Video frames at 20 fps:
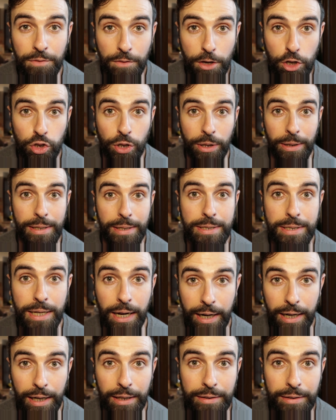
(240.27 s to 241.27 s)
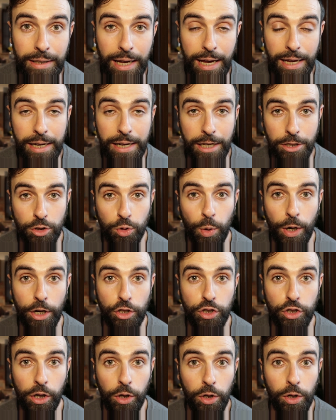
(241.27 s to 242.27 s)
invece inizia a cantare a
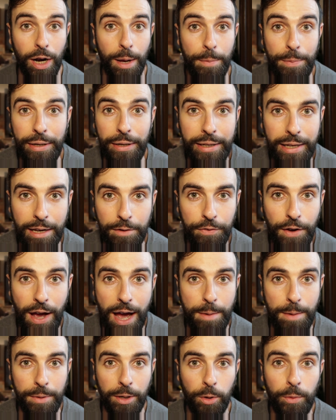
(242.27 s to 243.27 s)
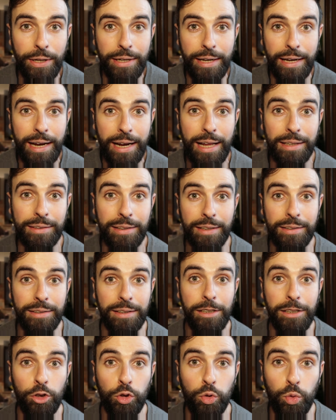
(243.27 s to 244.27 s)
squarciagola perché ha fame, quindi canta
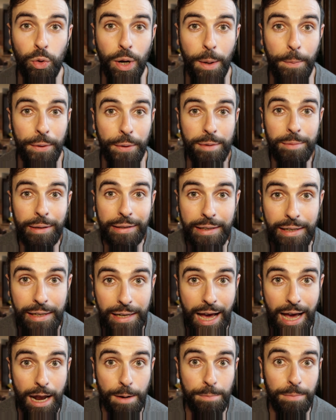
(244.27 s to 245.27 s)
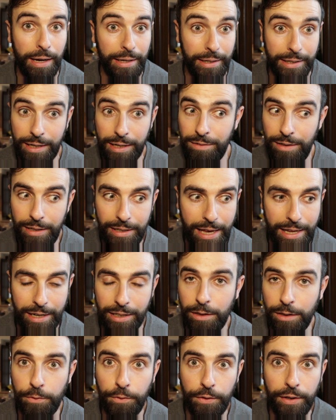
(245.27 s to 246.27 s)
addirittura prima dell'alba. Il
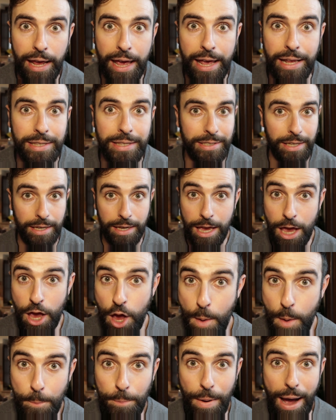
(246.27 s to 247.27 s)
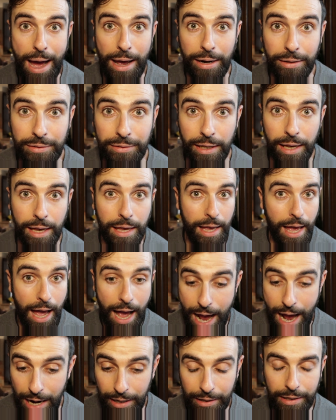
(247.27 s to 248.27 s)
cavaliere di Firenze parte
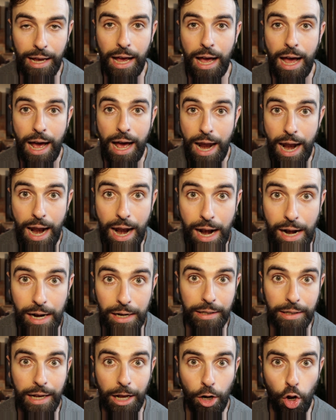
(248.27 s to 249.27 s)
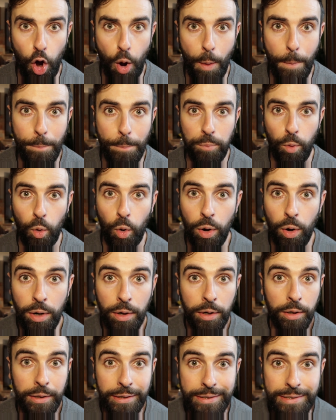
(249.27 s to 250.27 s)
al, al galoppo
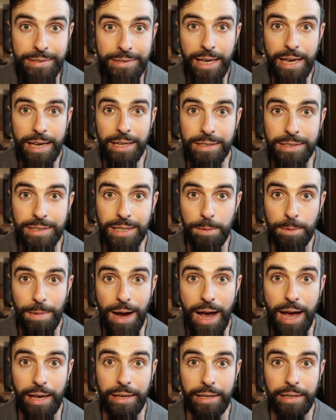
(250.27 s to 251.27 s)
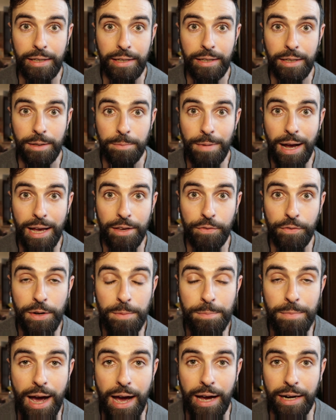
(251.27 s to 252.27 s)
senza mai, mai
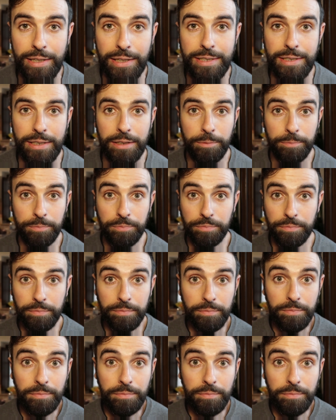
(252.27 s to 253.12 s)
fermarsi